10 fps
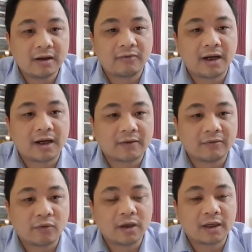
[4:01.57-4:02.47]
và
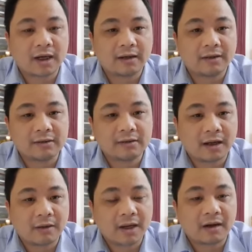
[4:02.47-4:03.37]
vùng lân cận như
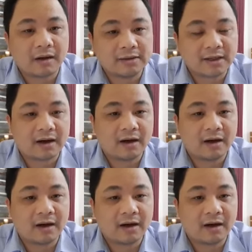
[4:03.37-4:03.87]
các bạn ở Gia